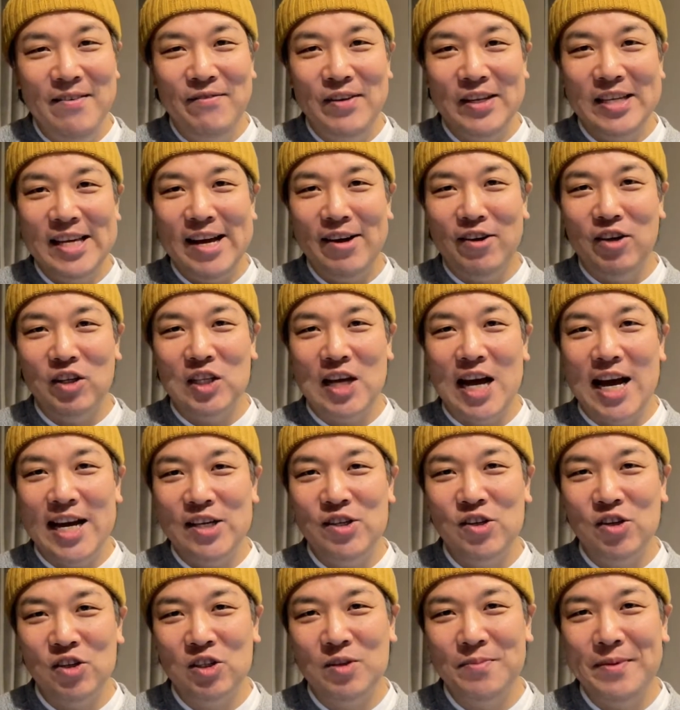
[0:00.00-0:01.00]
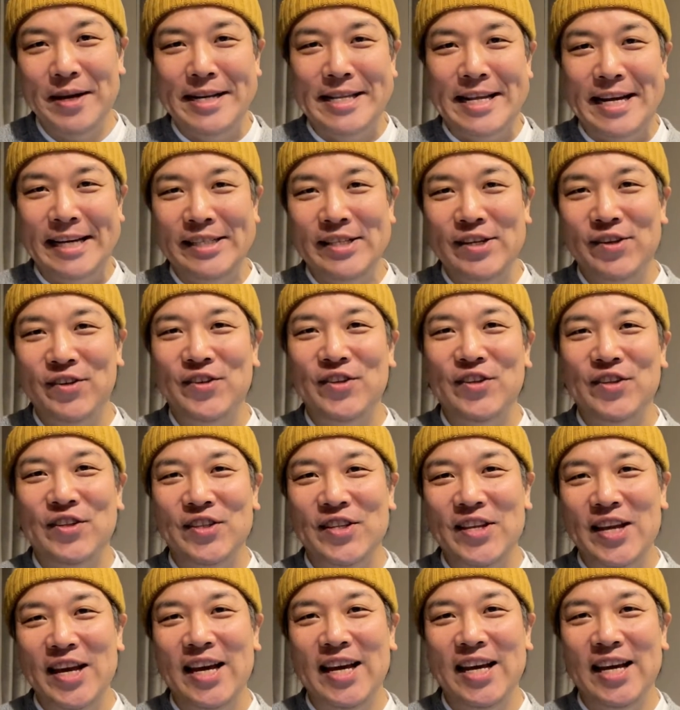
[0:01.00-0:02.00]
まあ、結構最初滑り出しよくっ
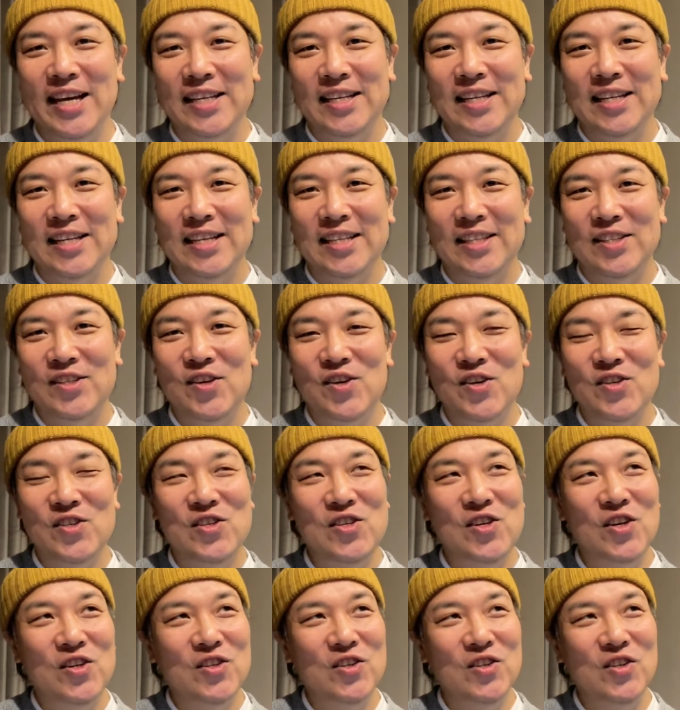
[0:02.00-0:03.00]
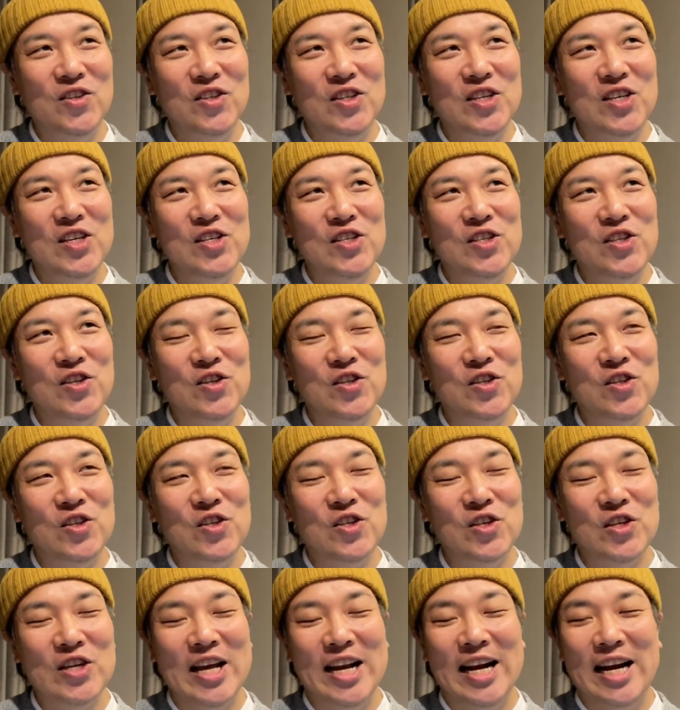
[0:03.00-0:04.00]
て調子よく禁酒
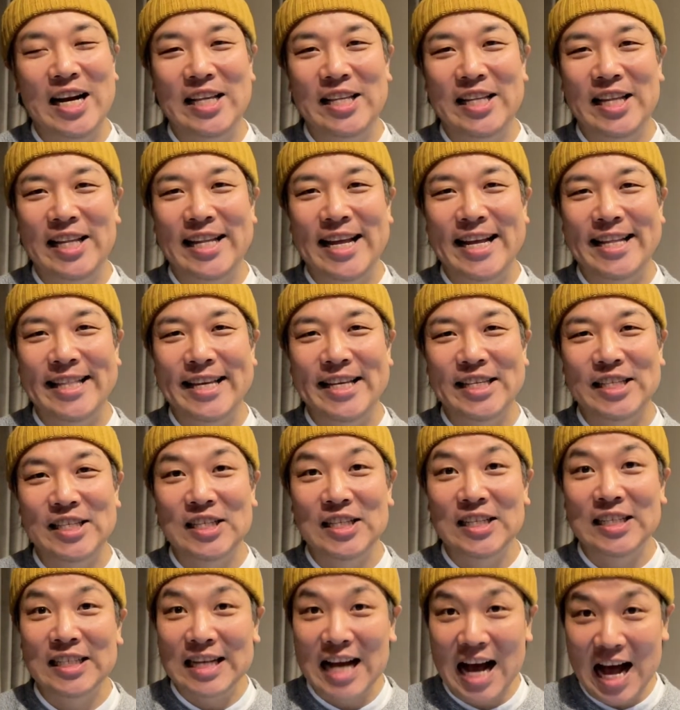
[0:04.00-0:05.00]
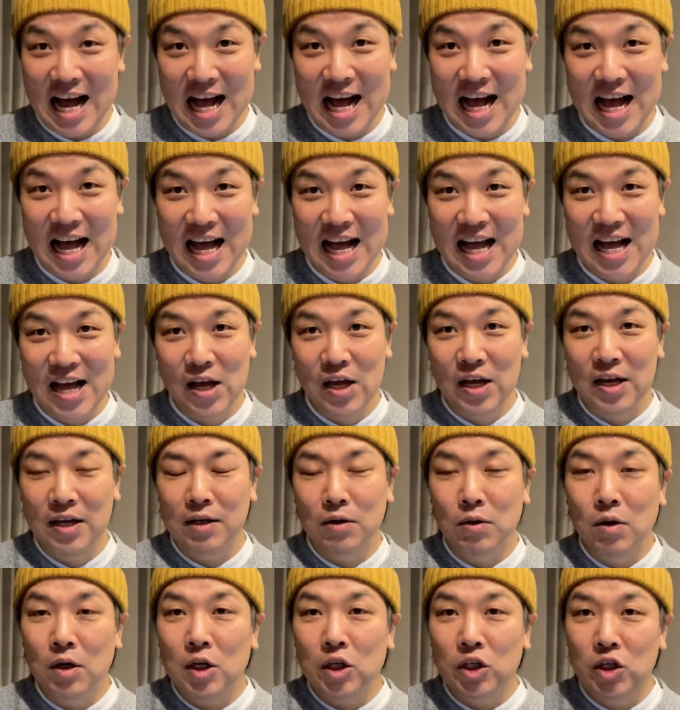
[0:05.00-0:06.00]
続けられてたんですが
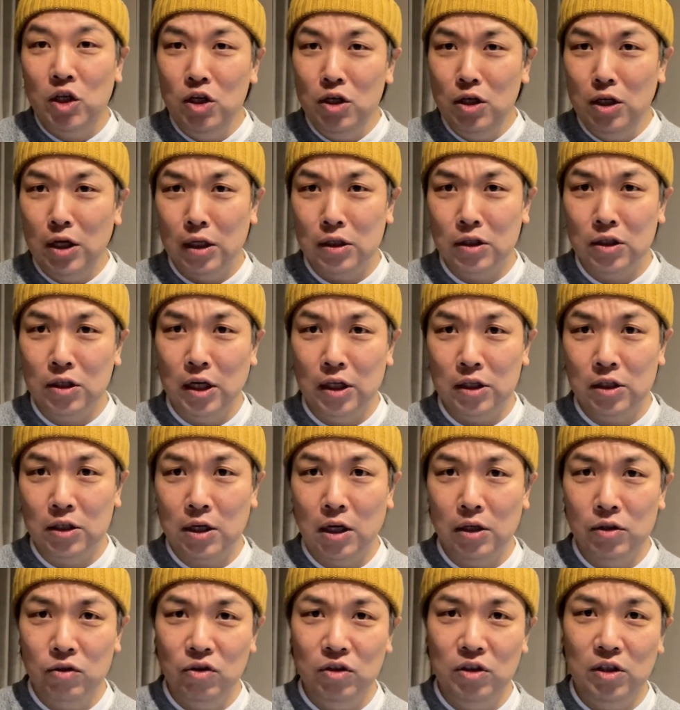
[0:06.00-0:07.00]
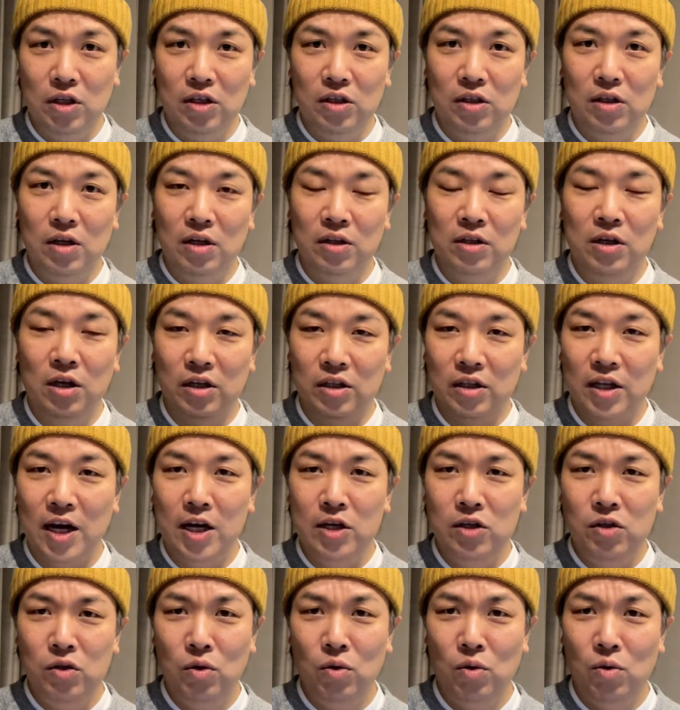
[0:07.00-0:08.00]
新月が近づいてきたらなんか
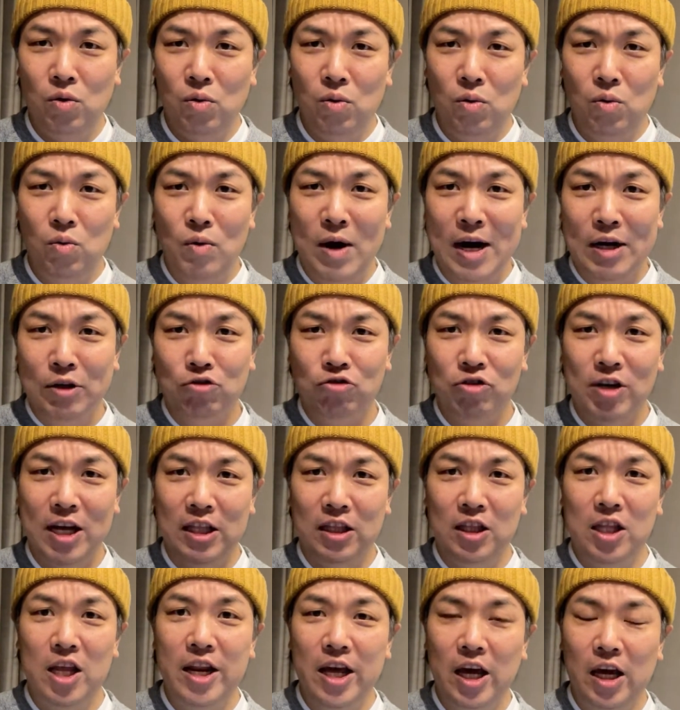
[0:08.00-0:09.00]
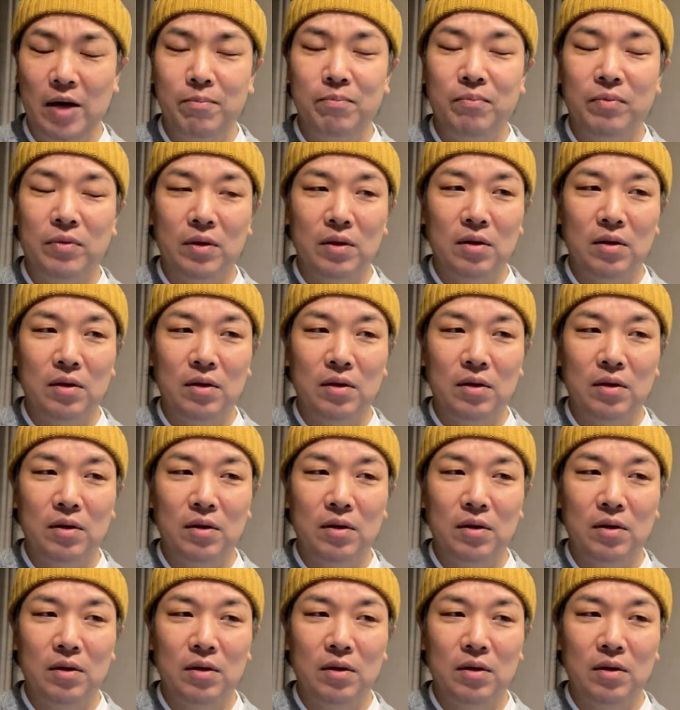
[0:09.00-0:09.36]
体調悪くなってね